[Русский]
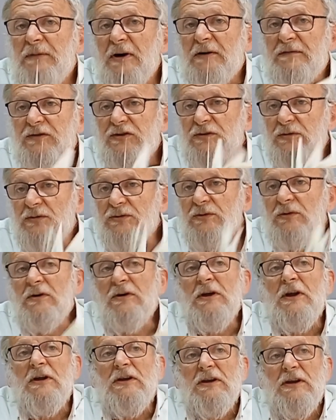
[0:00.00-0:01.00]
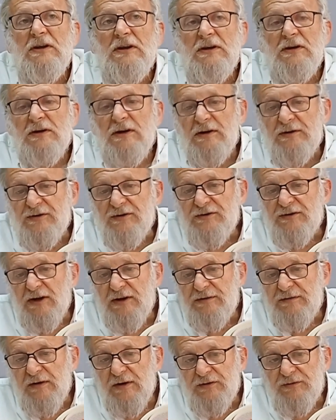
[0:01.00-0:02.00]
повсюду, и это
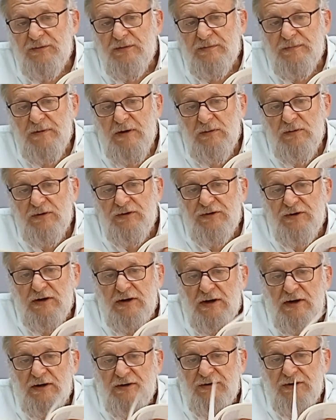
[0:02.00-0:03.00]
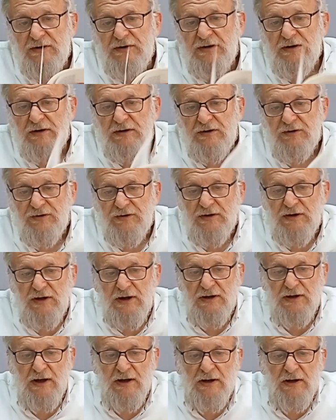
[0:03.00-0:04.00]
соответствует пророческой картине
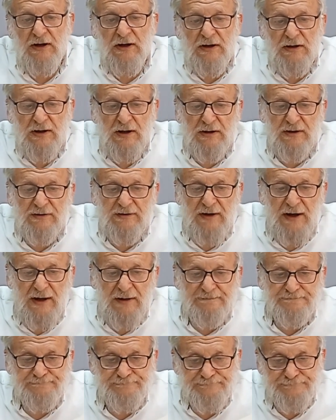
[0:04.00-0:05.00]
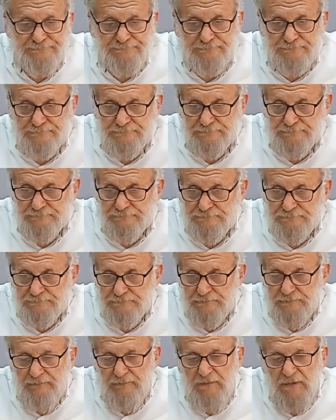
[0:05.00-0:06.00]
Хискеля, когда
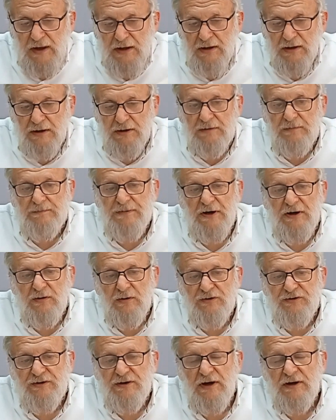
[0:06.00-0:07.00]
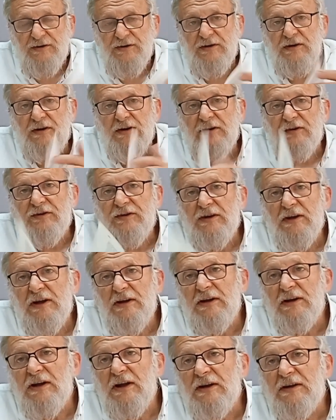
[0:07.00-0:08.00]
Э, пророческой картине
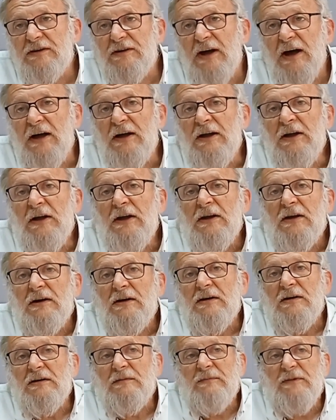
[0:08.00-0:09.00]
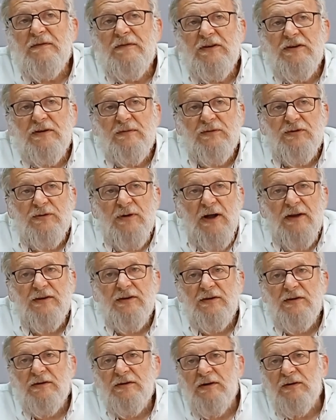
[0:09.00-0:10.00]
Хискеля, когда э, мы видим, что
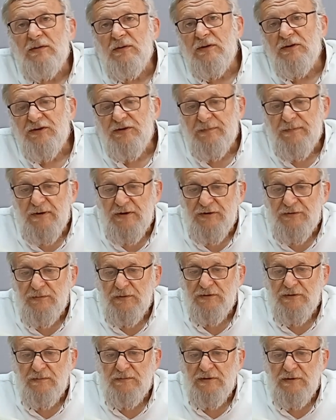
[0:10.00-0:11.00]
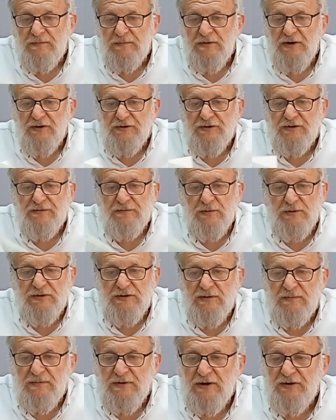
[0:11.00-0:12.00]
ангелы находятся под сводом небес, и свод
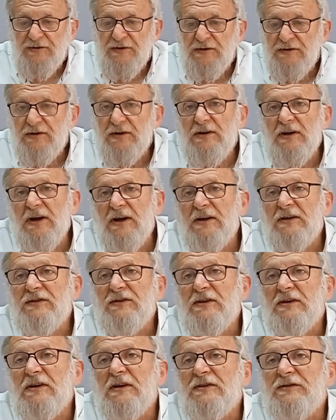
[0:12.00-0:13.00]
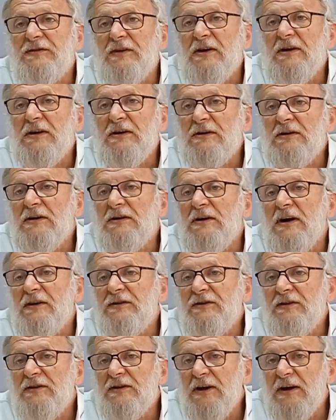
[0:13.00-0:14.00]
небес отделяет их от, э,
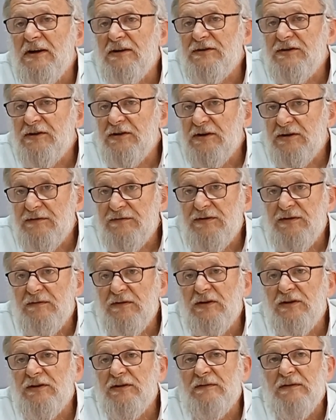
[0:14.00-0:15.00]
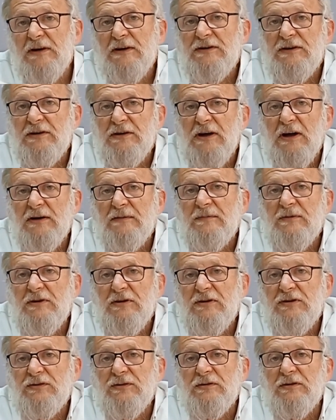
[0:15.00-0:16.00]
отделяет их от Всевышнего, они как бы
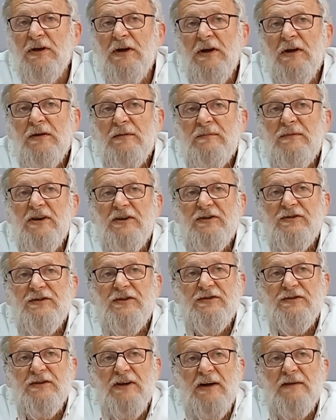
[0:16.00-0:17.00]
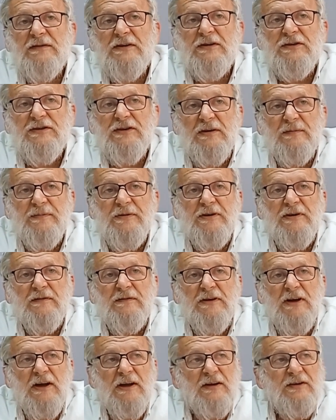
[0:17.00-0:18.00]
ищут место славы, где
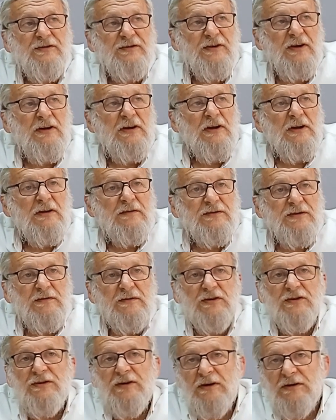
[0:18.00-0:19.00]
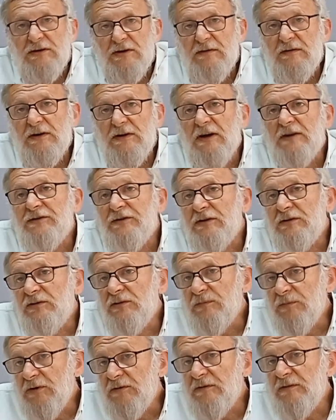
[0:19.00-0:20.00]
проявляется Всевышний. Они говорят, от
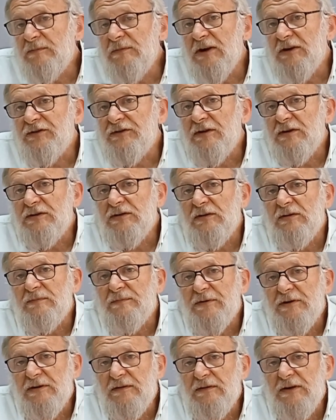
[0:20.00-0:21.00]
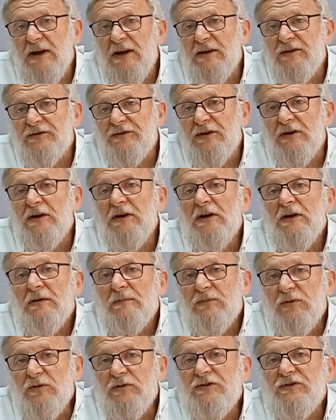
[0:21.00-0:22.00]
любого места, где он проявляется,
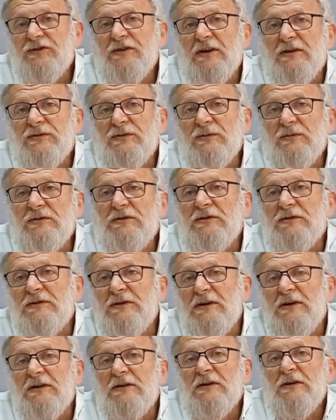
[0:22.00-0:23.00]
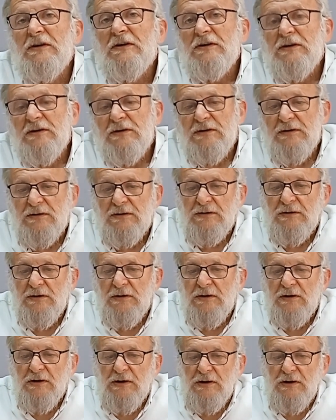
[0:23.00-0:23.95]
пусть оттуда, да,